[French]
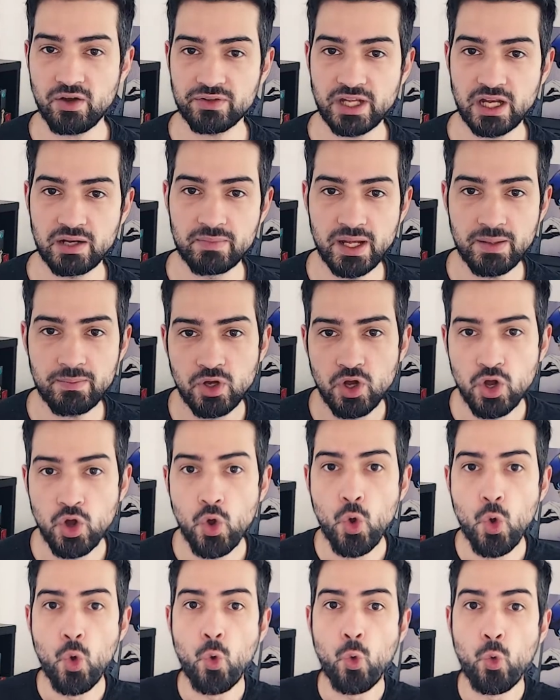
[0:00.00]
elle-même,
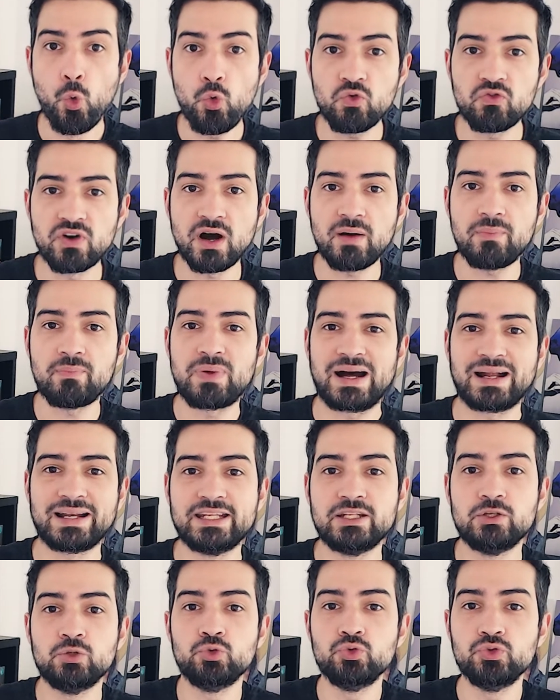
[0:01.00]
on va parler
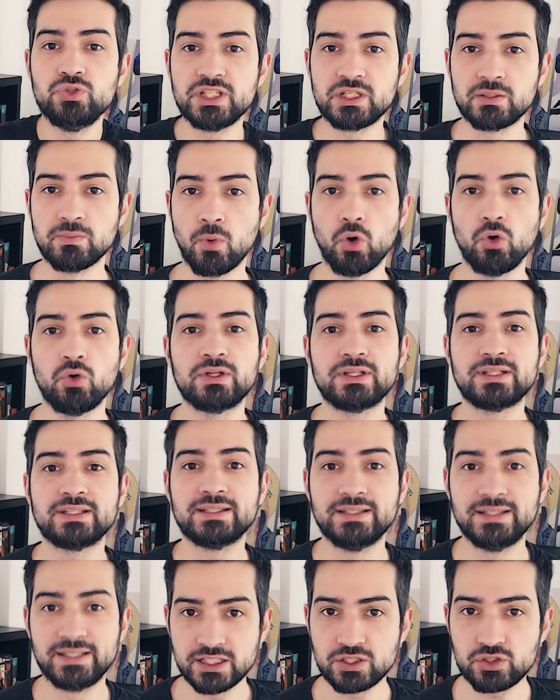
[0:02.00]
uniquement
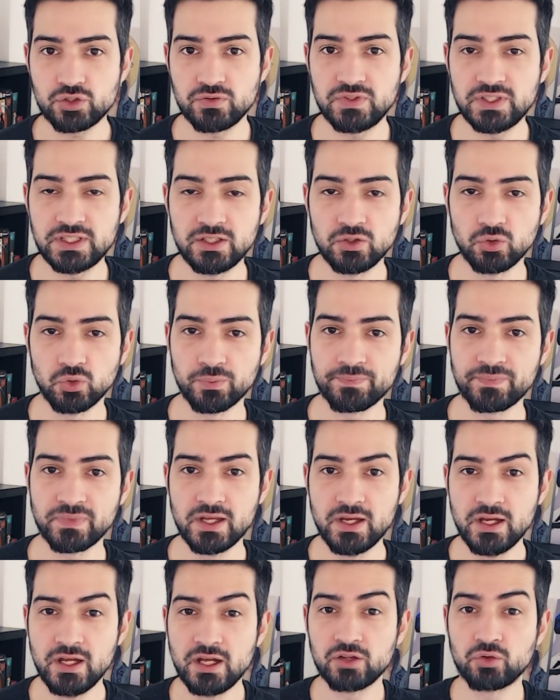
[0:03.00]
des jeux vidéo.
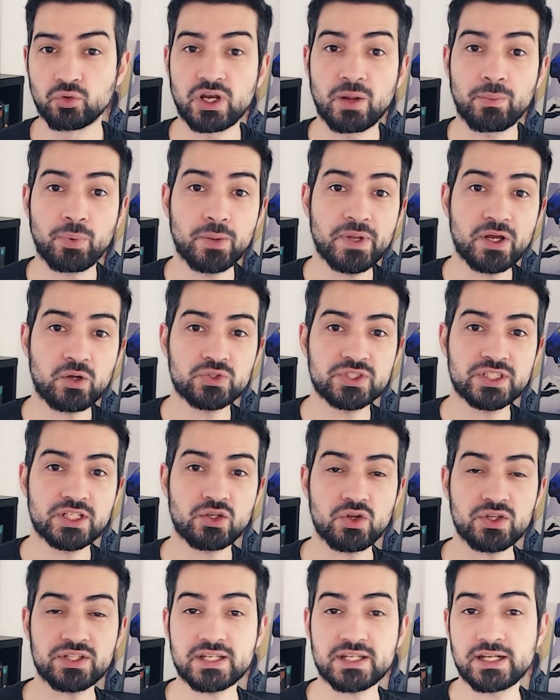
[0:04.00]
Donc la première
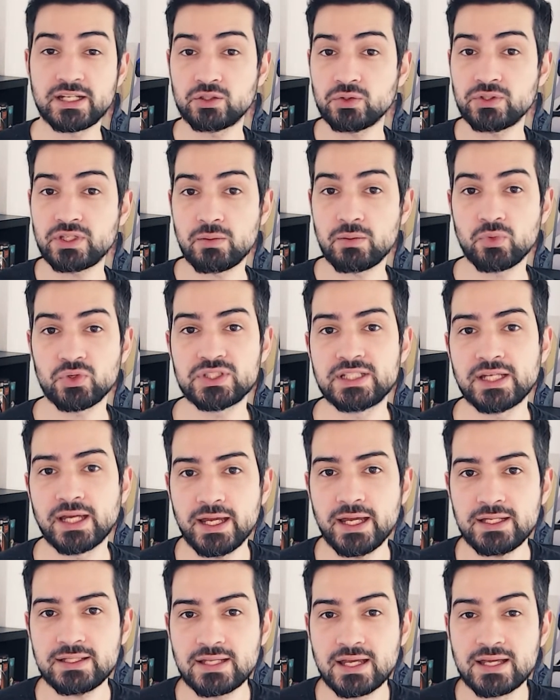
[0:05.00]
conséquence, elle est totalement
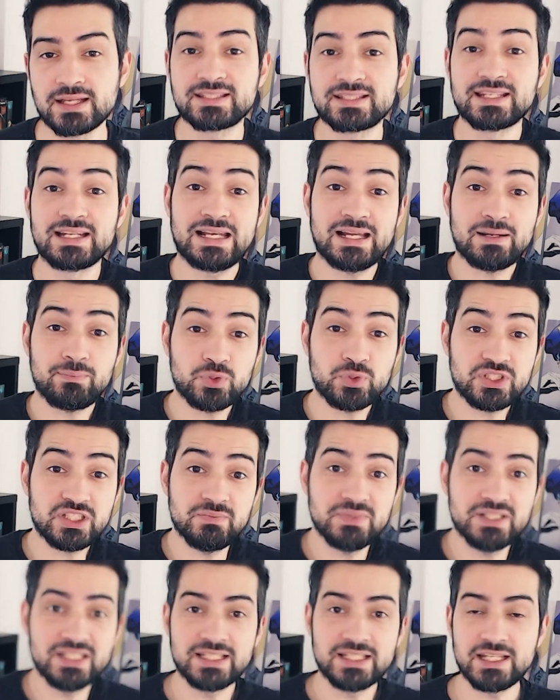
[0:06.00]
directe, c'est
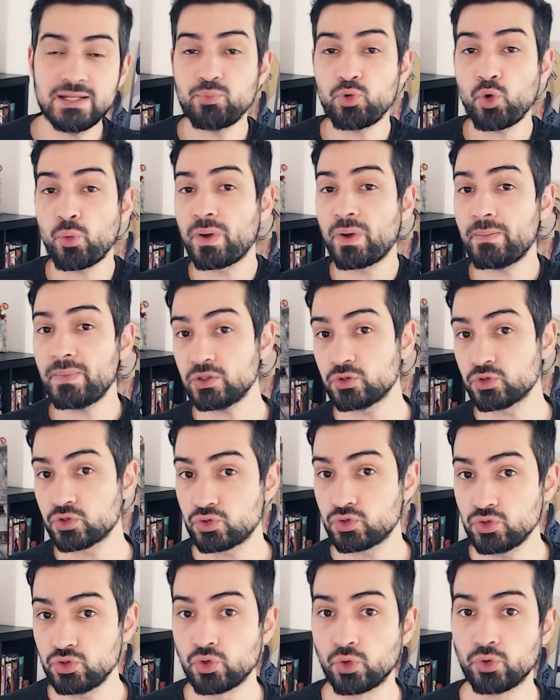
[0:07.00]
l'impossibilité pour pas mal de
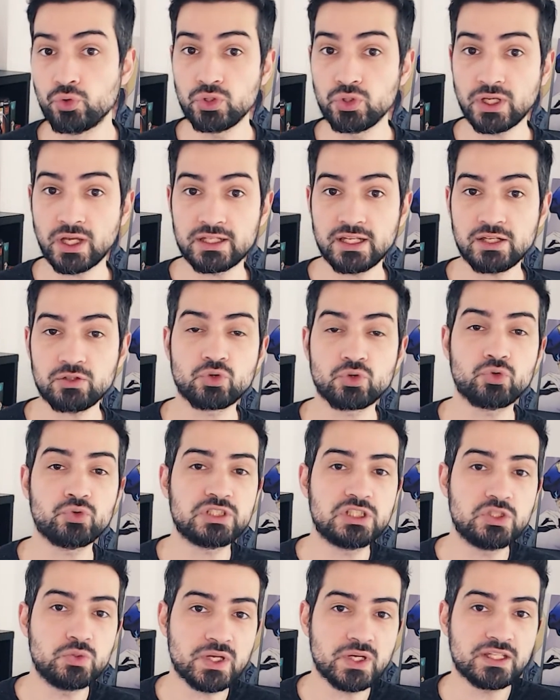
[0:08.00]
studios ukrainiens de
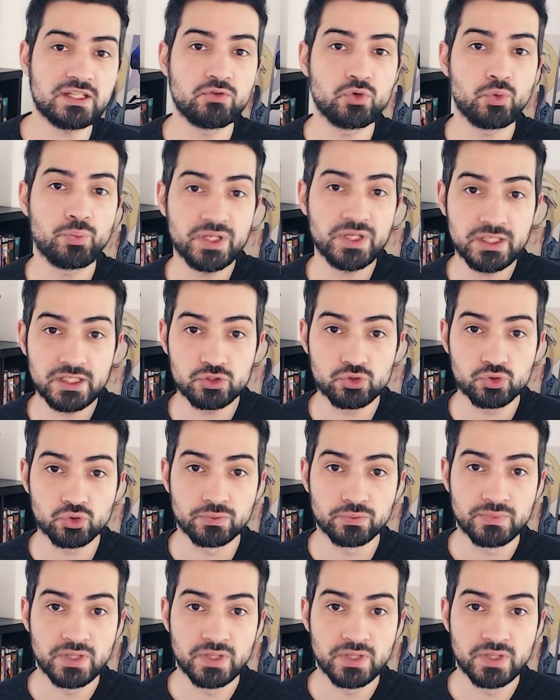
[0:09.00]
continuer à développer des jeux.